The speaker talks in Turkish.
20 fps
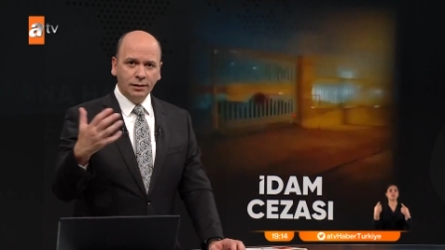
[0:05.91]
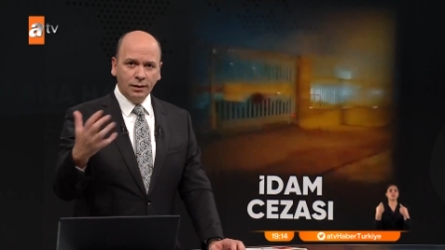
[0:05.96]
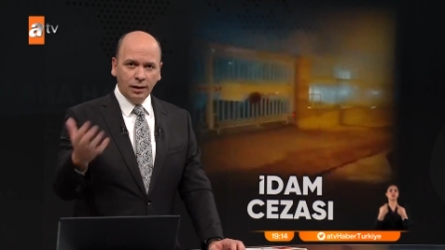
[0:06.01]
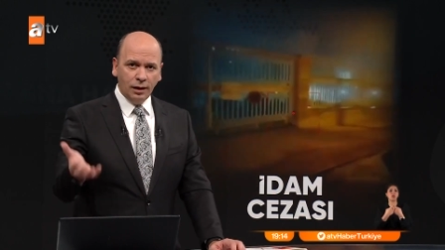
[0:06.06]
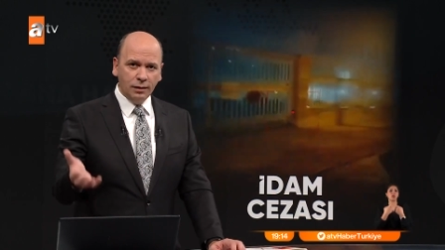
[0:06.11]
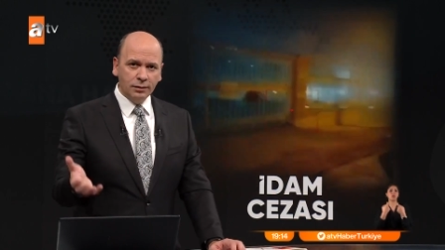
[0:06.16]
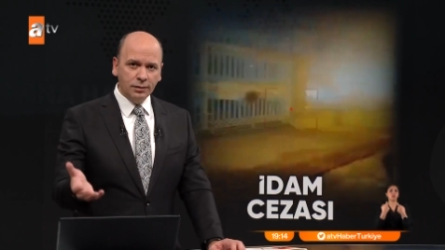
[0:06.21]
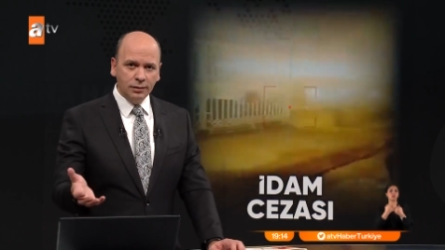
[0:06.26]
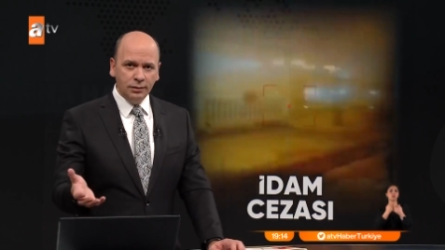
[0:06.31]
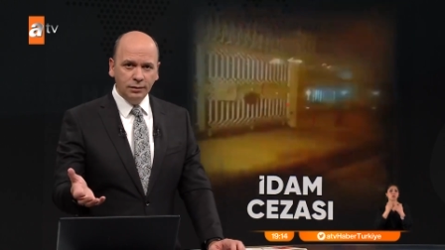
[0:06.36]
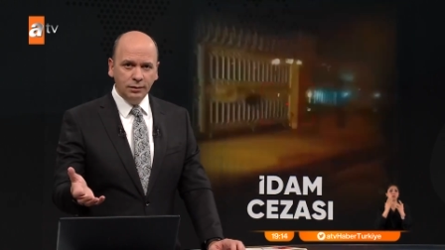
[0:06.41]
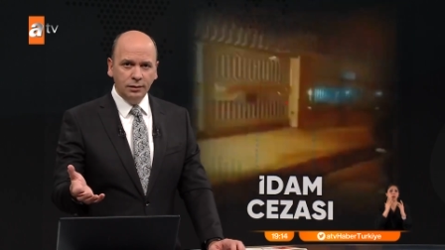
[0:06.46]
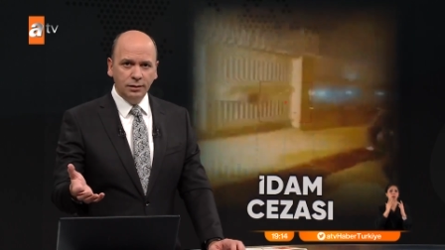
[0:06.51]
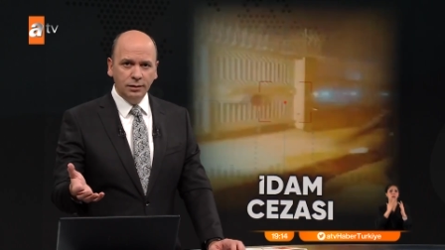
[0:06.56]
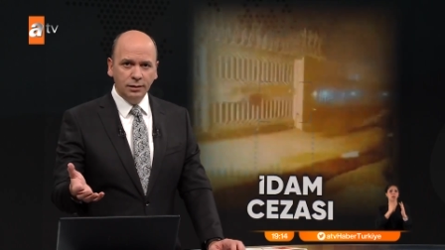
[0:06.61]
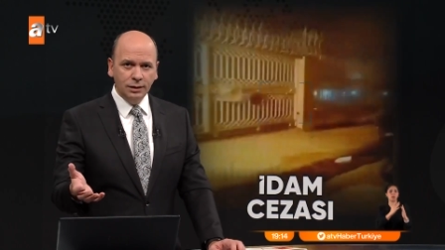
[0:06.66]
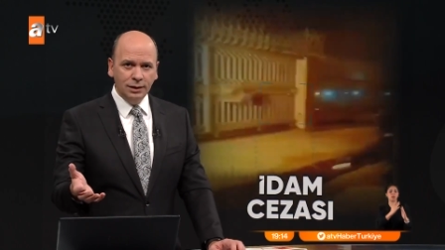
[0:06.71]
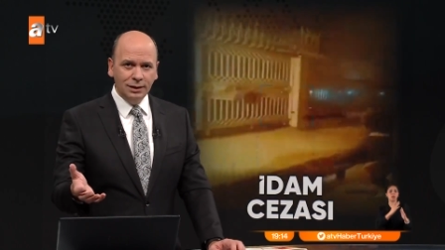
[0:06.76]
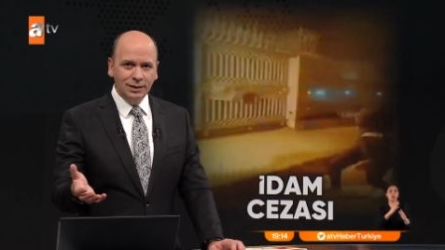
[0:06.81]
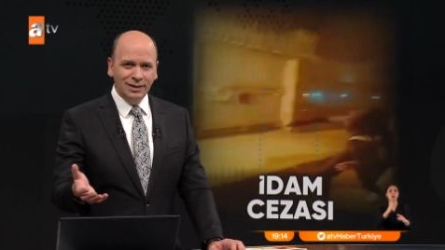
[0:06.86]

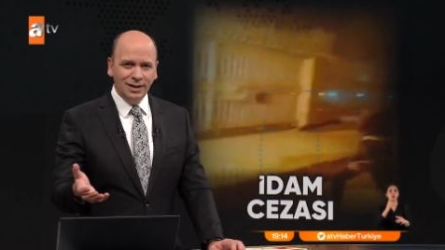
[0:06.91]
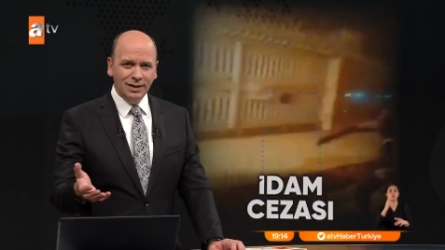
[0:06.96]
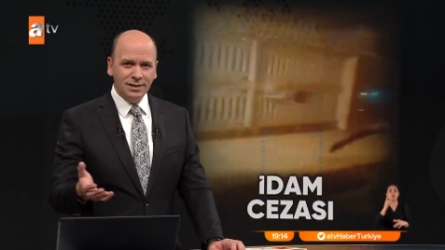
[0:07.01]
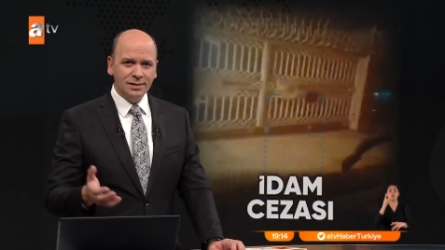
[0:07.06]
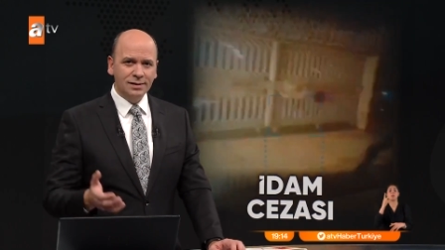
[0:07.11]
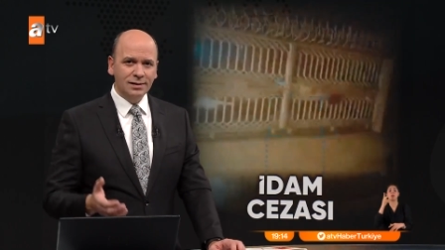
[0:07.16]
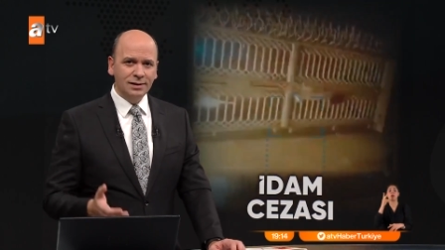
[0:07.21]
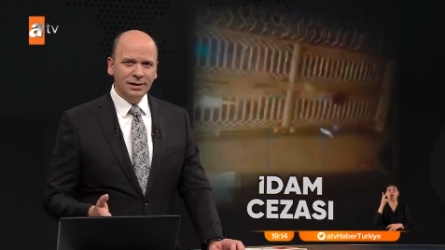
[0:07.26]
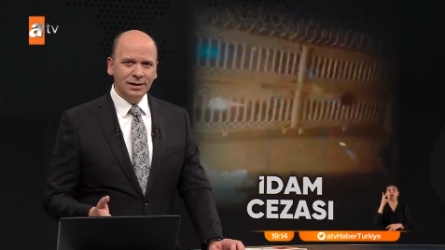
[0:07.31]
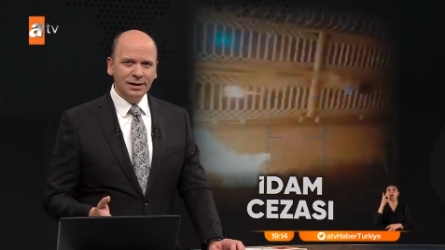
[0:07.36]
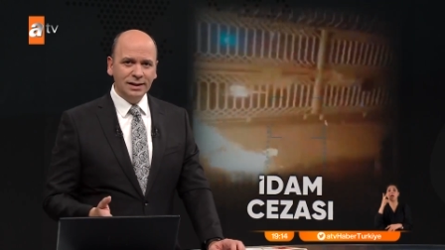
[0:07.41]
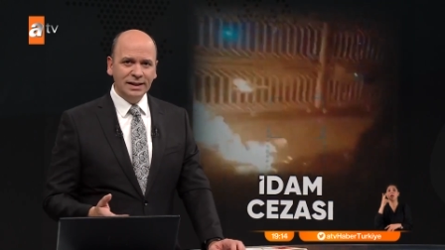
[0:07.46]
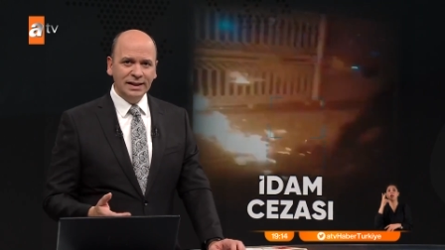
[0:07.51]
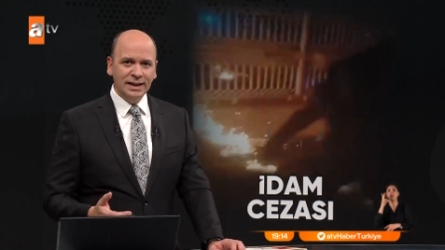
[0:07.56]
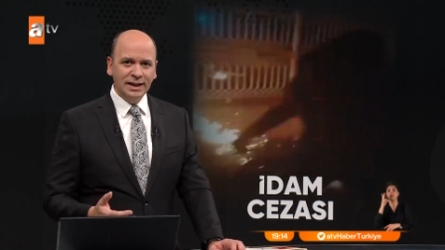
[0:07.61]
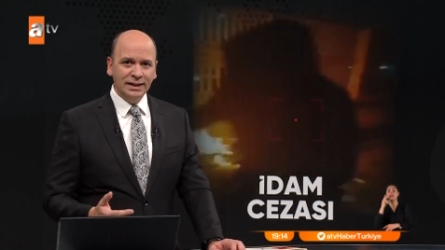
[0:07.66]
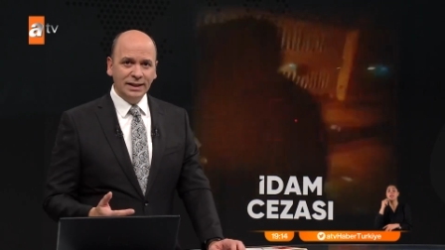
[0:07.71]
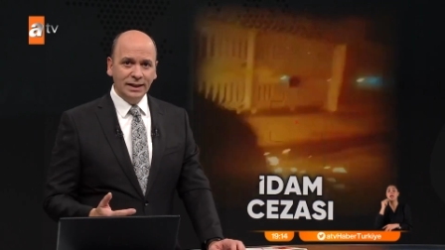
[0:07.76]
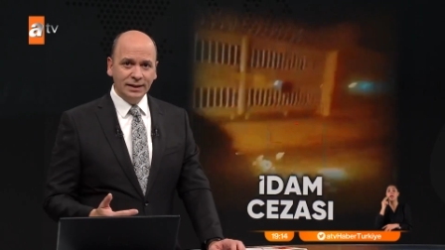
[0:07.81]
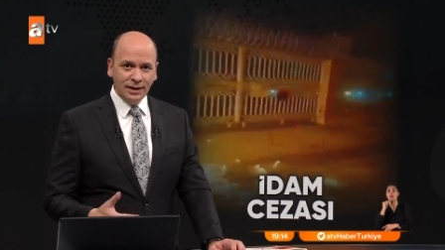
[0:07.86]
kaldırıldı iddiasının
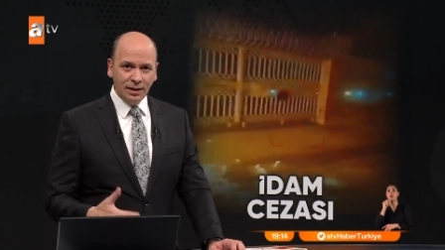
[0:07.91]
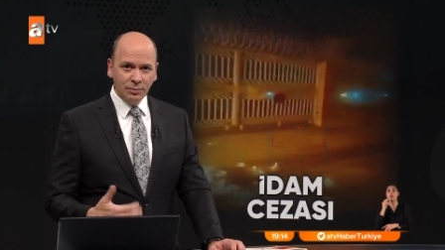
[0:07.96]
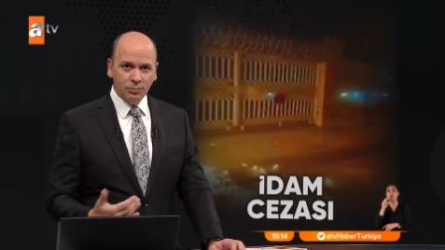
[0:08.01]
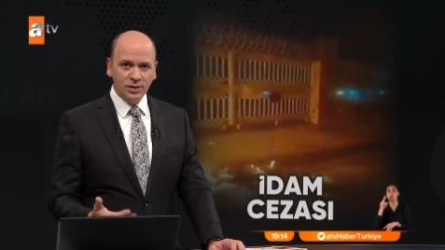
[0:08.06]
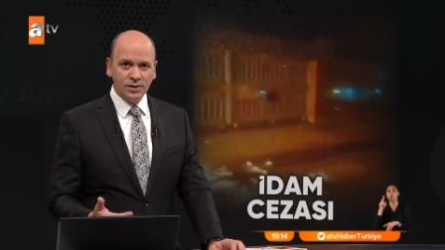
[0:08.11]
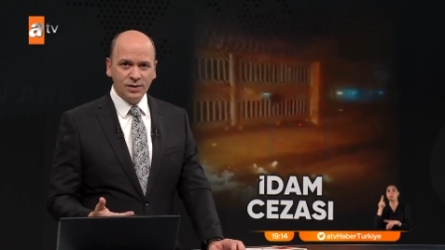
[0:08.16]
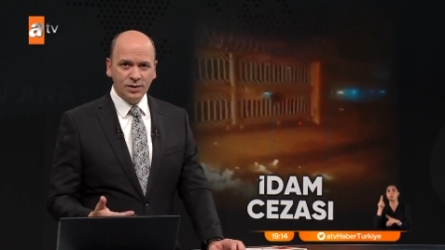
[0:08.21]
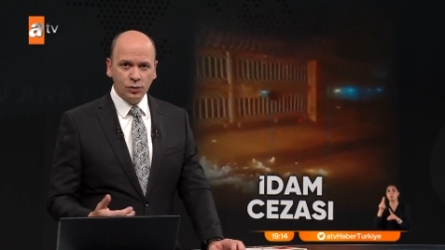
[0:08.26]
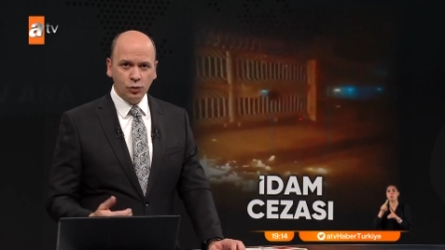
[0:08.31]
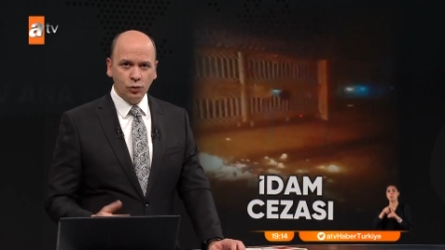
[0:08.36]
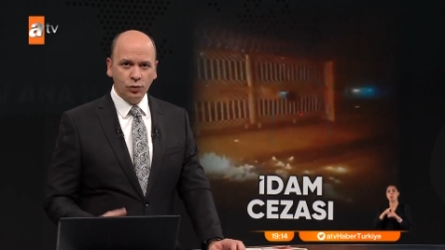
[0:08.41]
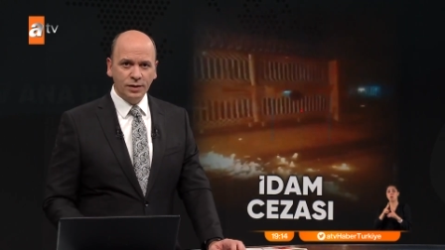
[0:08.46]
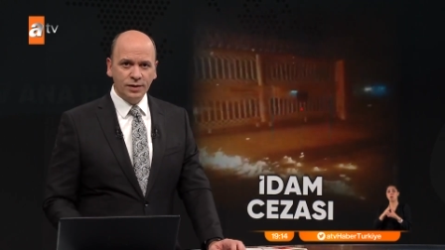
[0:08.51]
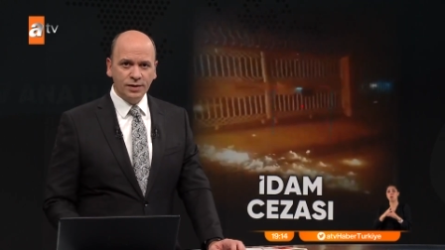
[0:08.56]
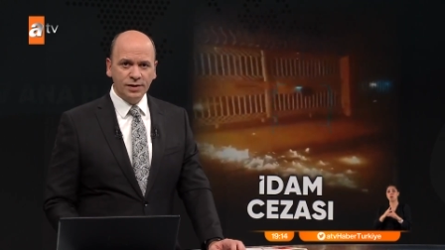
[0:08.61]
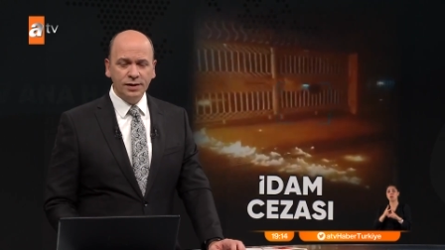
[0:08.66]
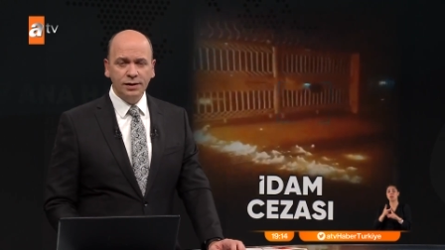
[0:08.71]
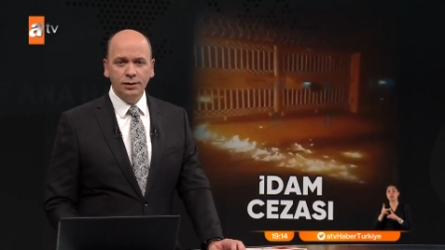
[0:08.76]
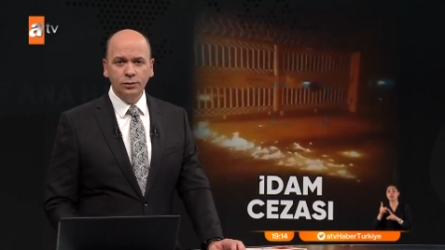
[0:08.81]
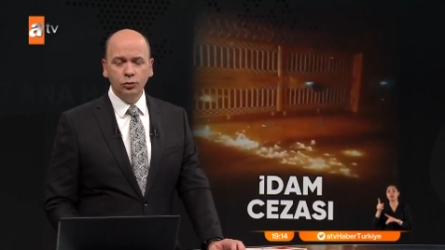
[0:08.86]
yalanlanması
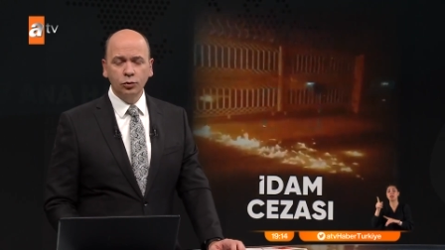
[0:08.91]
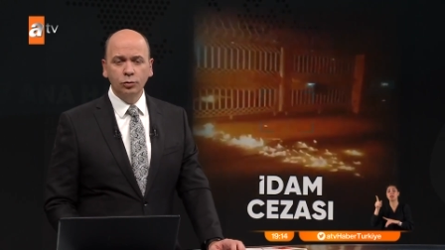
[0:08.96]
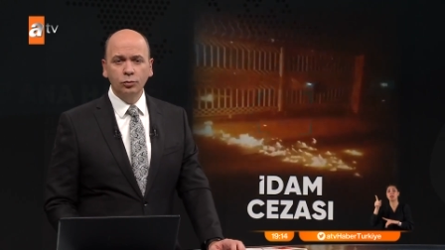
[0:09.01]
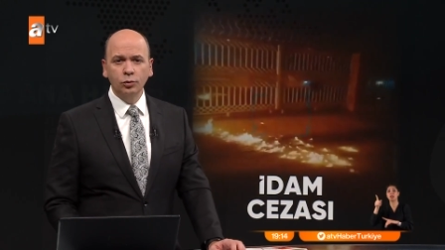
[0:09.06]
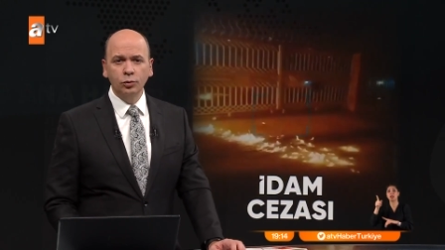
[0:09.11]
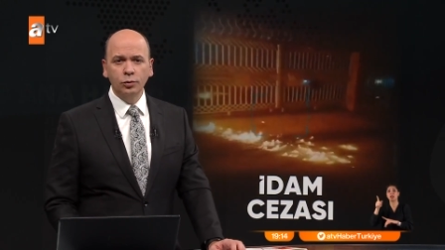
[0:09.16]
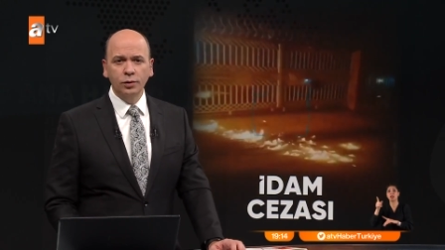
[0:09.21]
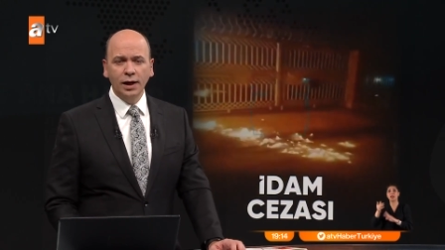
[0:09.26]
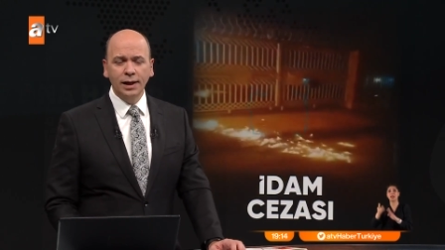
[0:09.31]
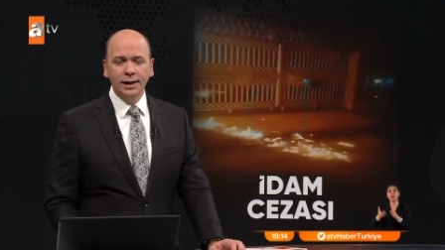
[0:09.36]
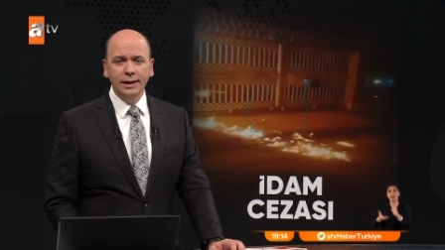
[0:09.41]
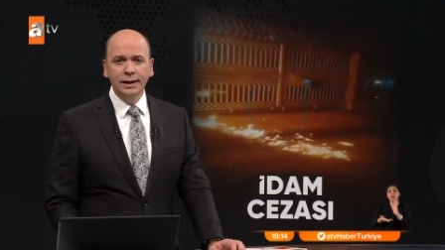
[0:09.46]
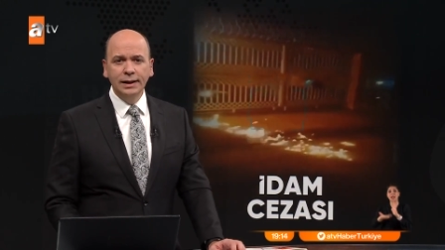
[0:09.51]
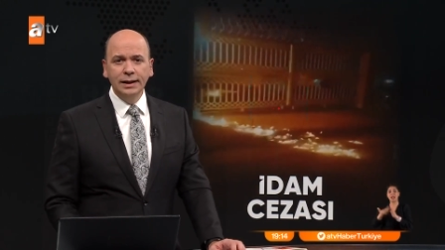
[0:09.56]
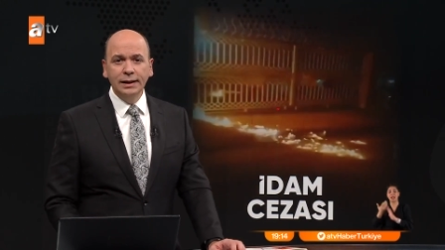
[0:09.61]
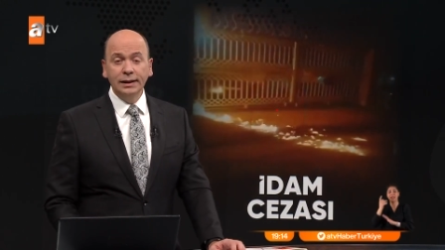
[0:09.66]
sonrası tüm dünya